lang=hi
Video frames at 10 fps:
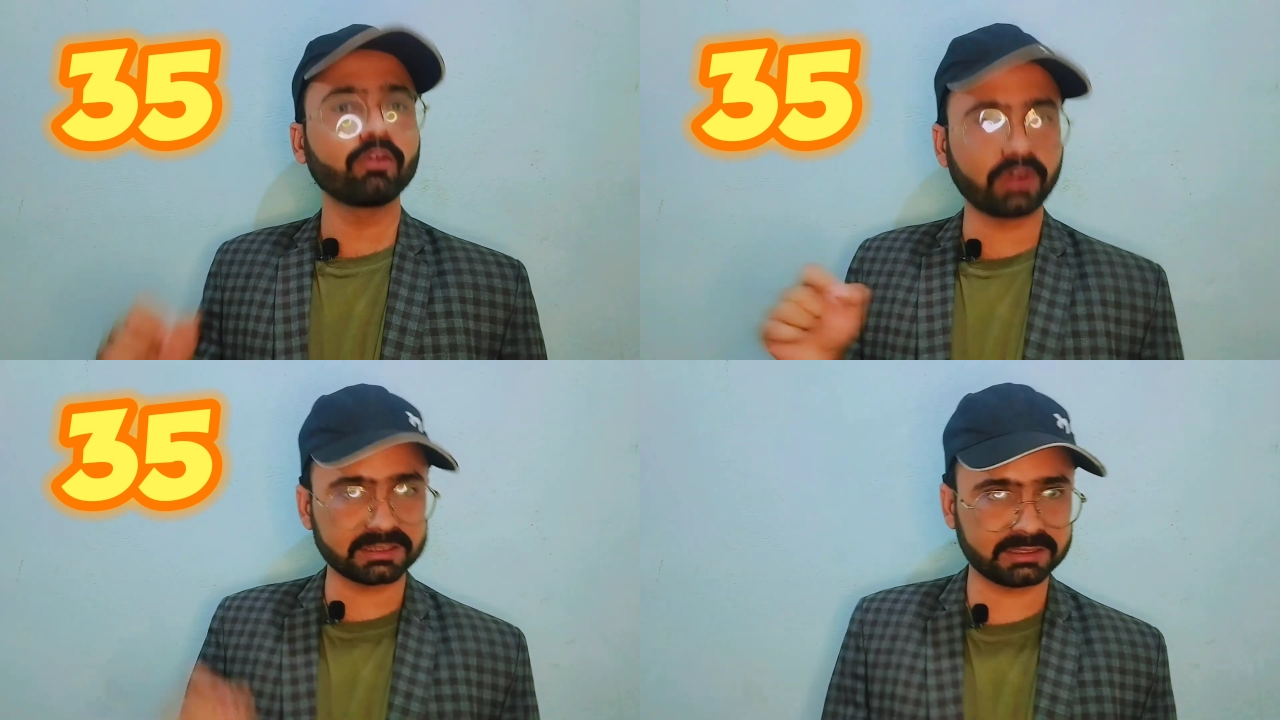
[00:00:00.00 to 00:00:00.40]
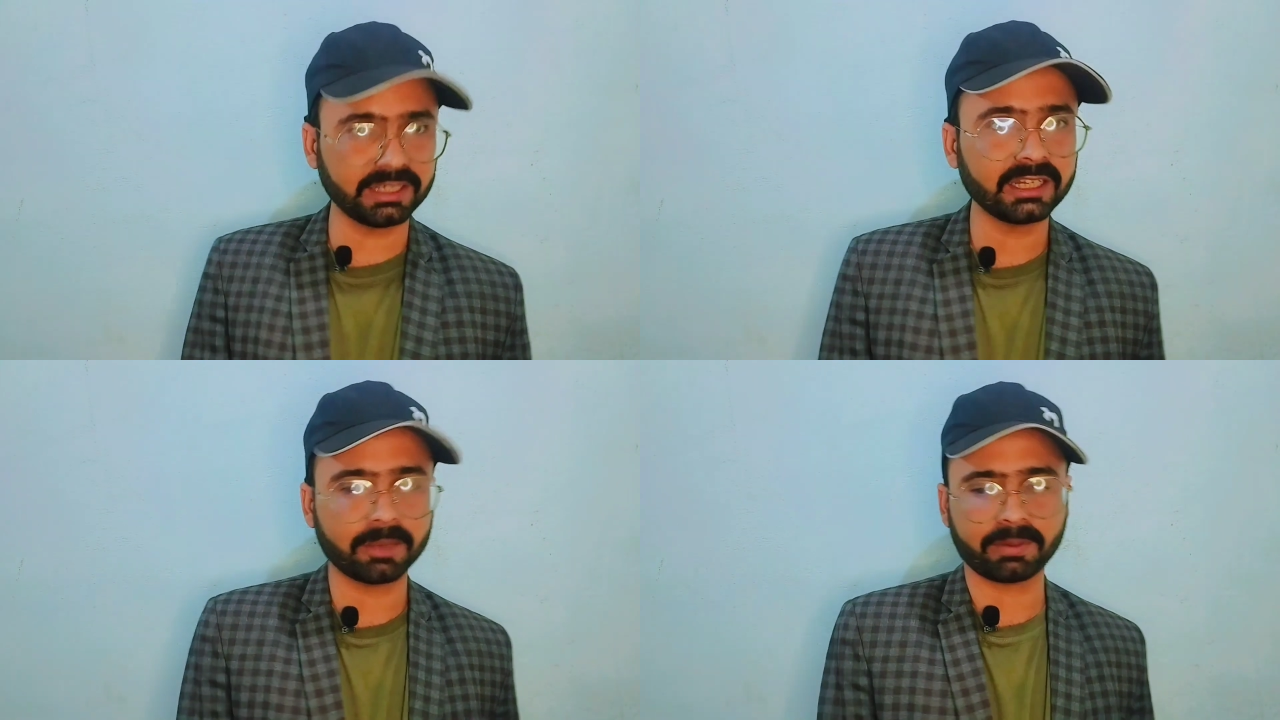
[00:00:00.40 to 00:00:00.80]

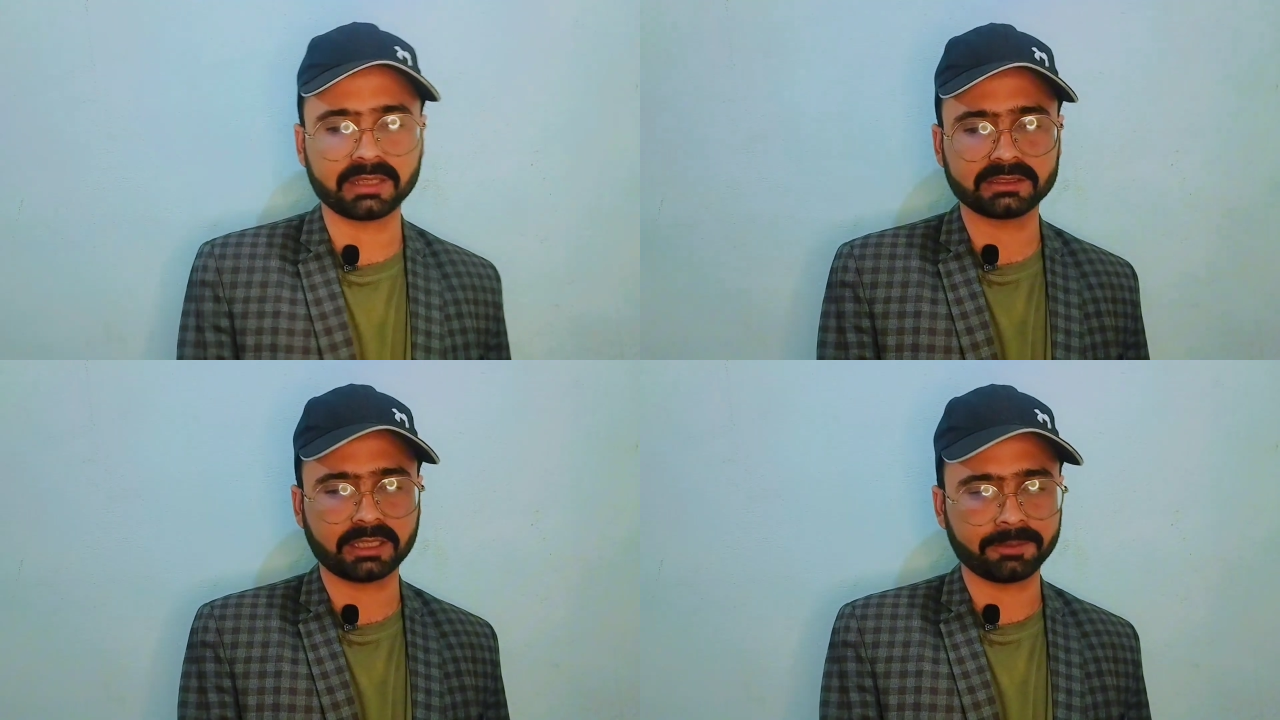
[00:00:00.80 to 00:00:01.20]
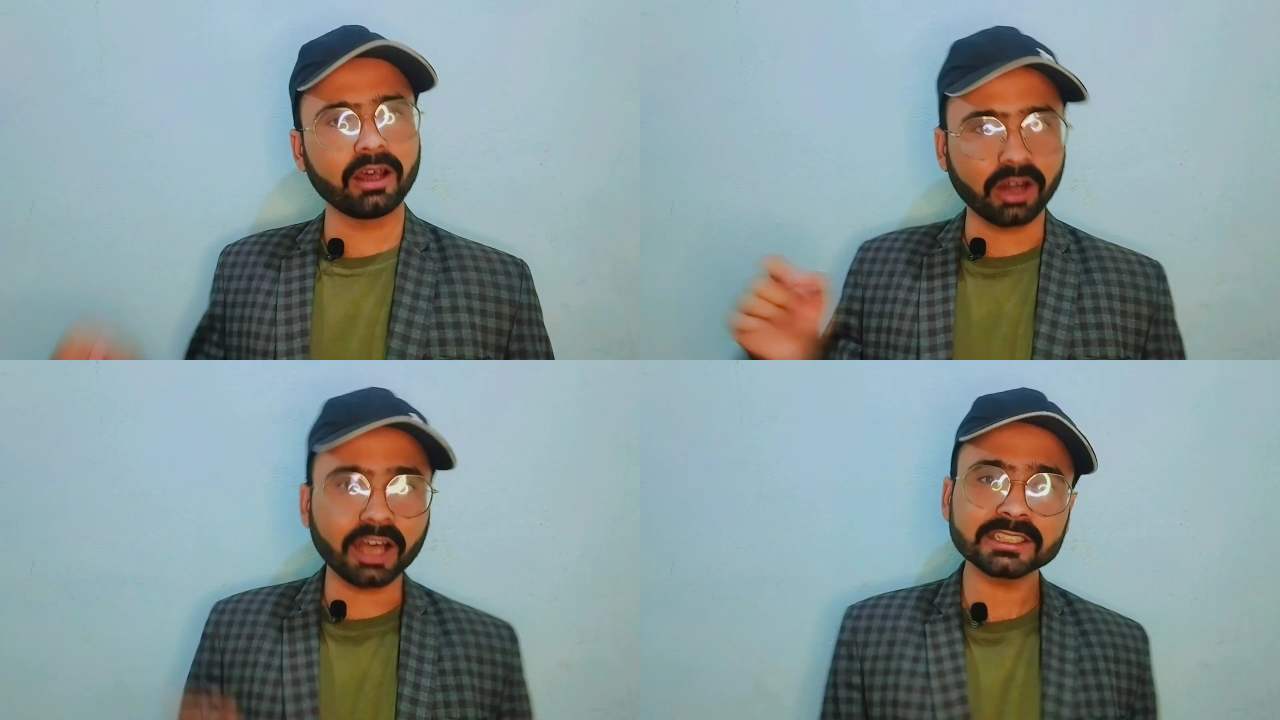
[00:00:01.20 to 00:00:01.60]
फ़लस्तीन के पास
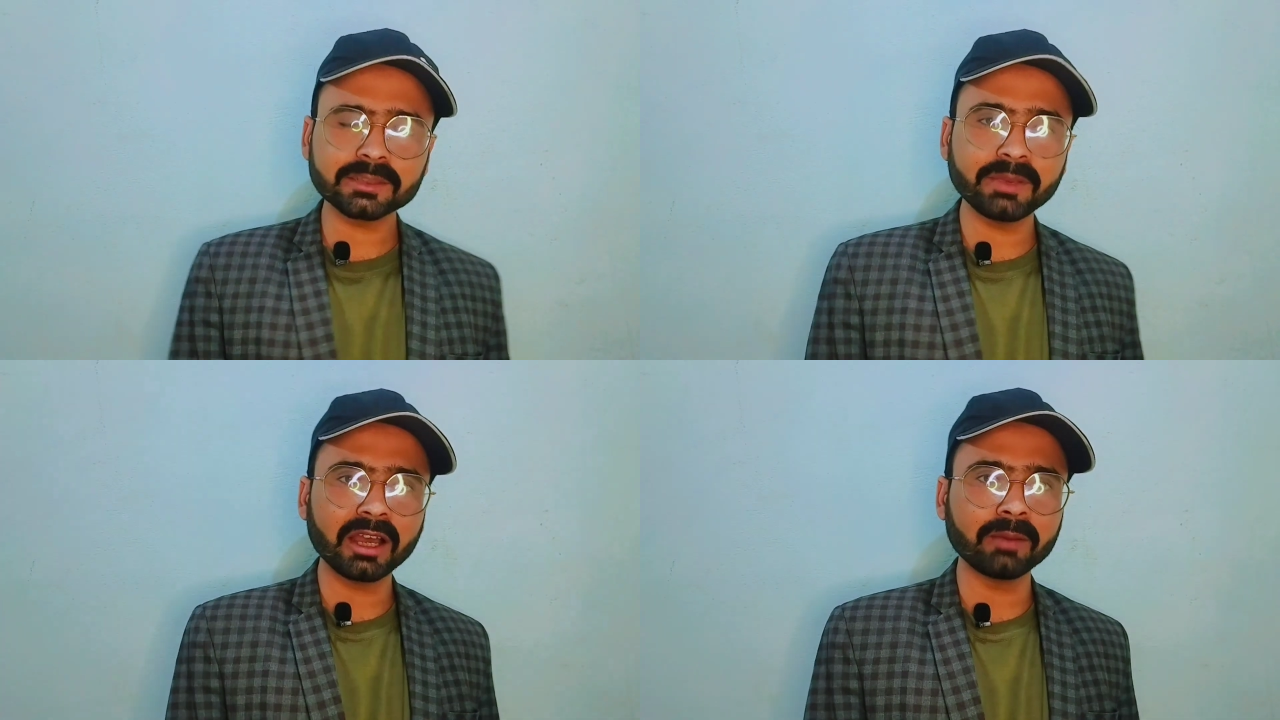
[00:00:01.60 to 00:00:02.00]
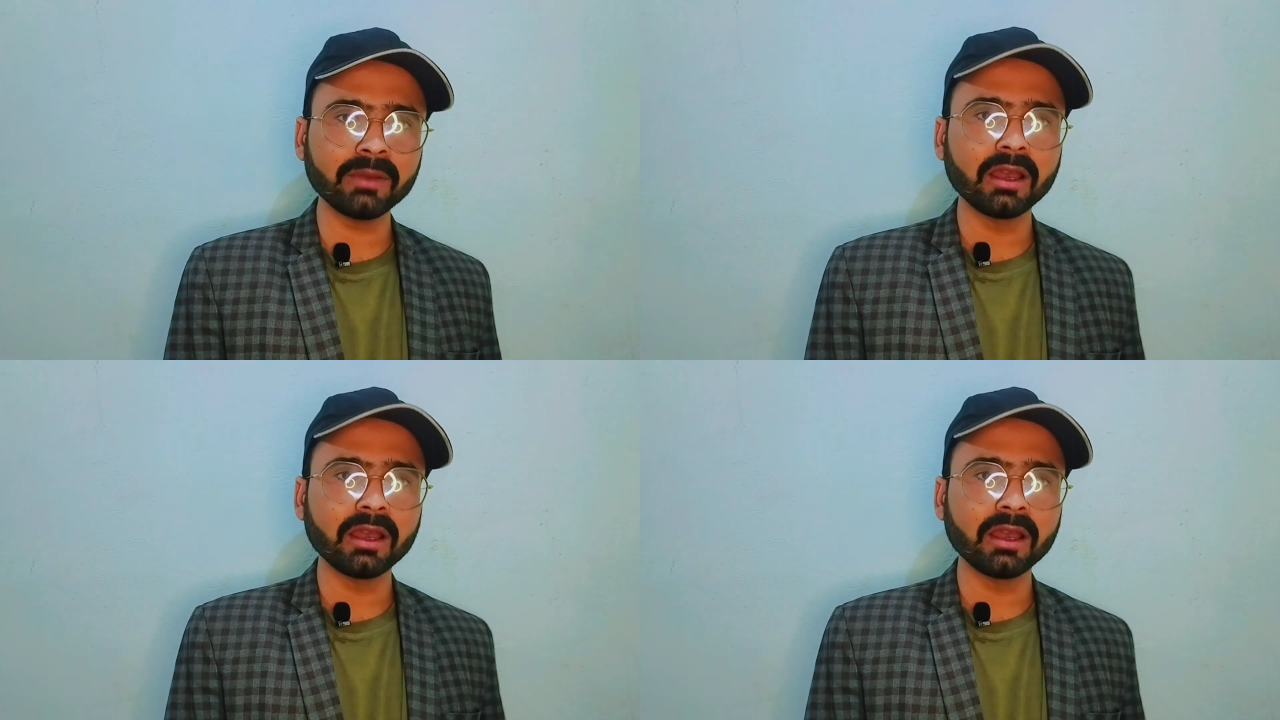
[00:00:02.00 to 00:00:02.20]
हैं लास्ट में हम